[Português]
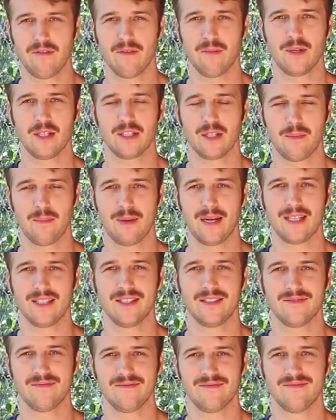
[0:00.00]
vir para Chapada.
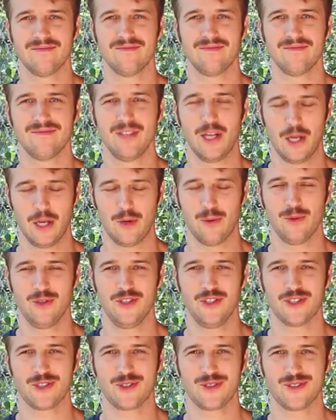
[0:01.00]
Eu
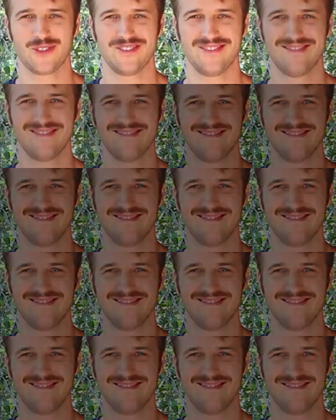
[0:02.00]
indico.